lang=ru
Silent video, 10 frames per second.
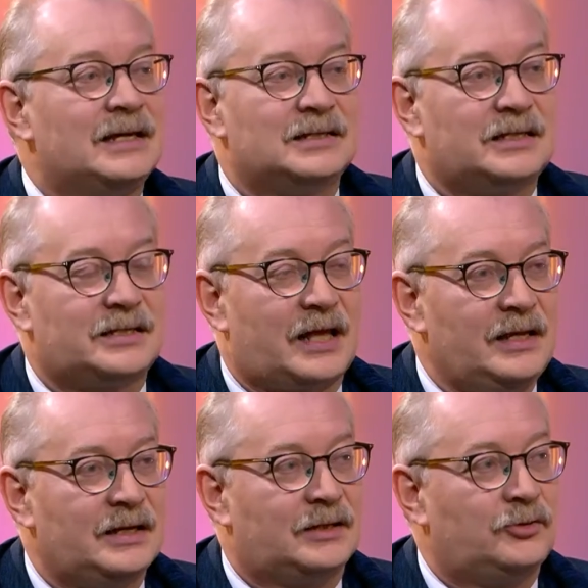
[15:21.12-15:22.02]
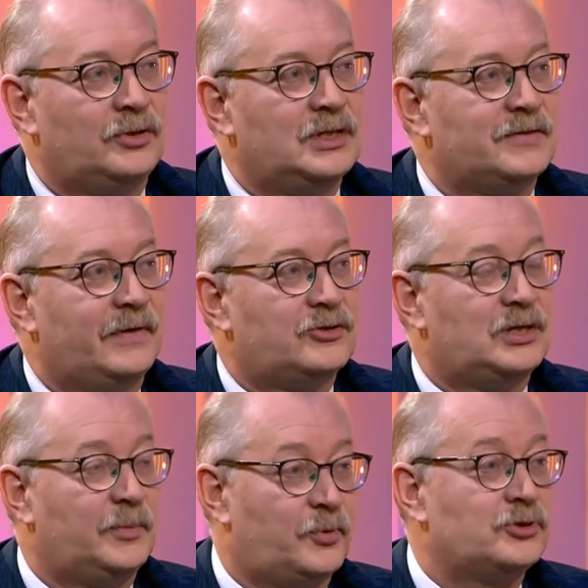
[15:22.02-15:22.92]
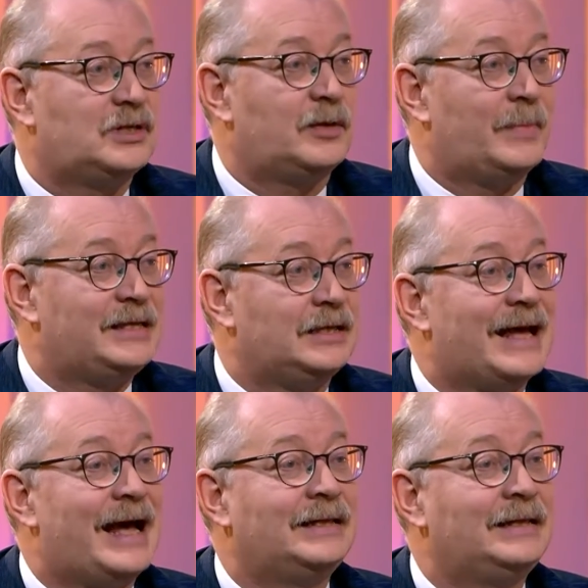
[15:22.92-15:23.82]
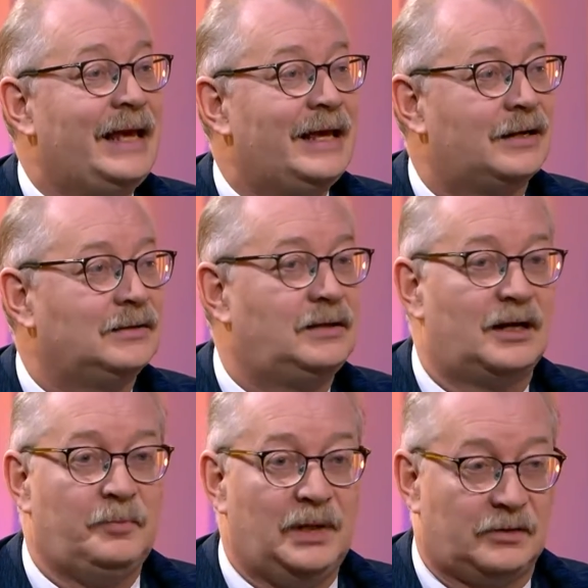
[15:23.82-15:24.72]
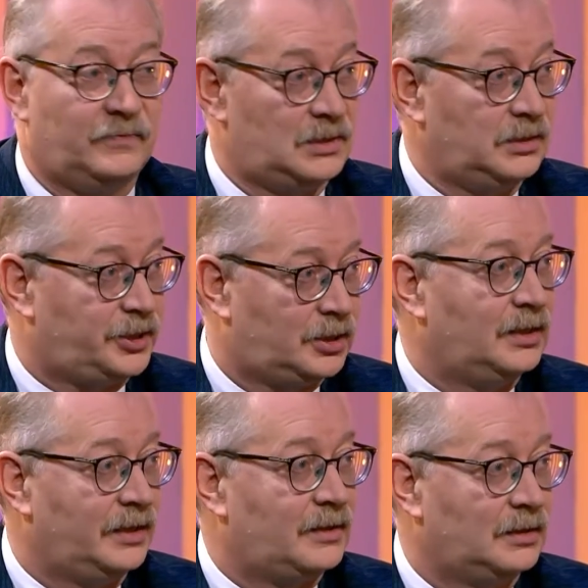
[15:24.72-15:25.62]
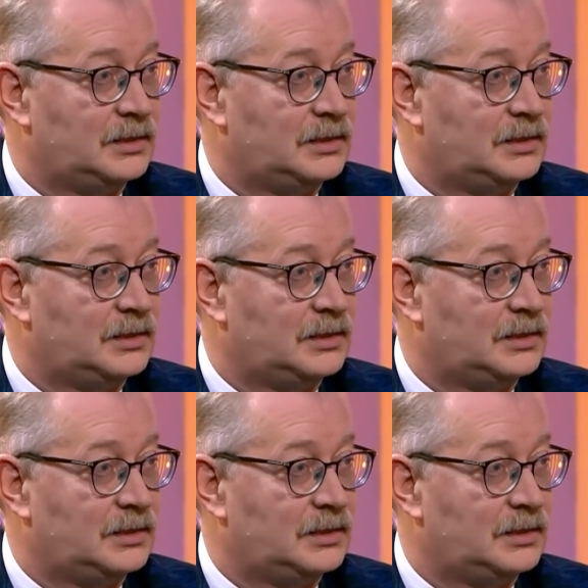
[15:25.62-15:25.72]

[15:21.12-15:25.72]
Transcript: э, состояния, которые называются не просто дерматит, а нейродермит. Вы слышали, наверное,